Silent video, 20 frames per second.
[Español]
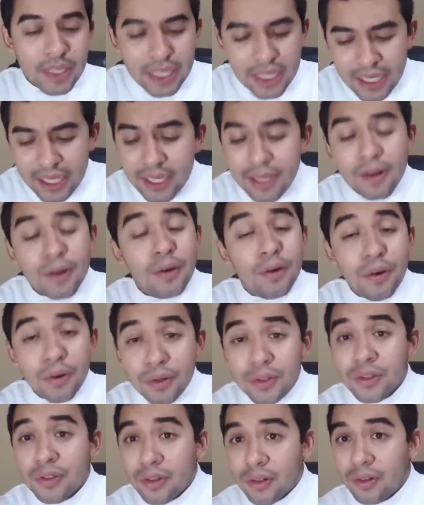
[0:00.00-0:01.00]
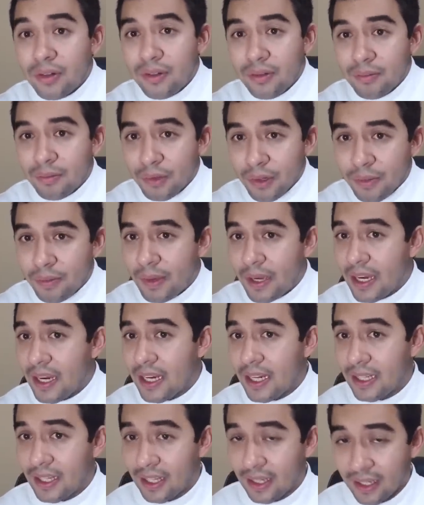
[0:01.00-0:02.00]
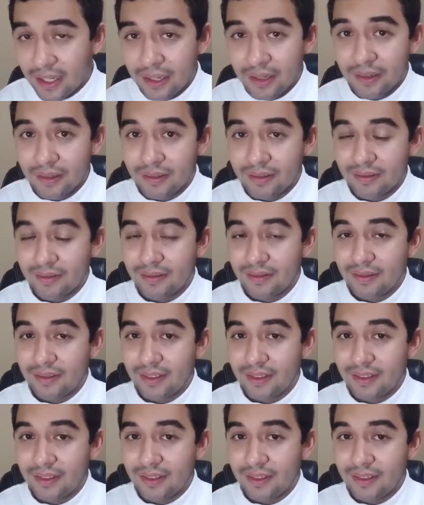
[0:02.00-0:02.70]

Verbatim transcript: y conozco muy bien el terreno.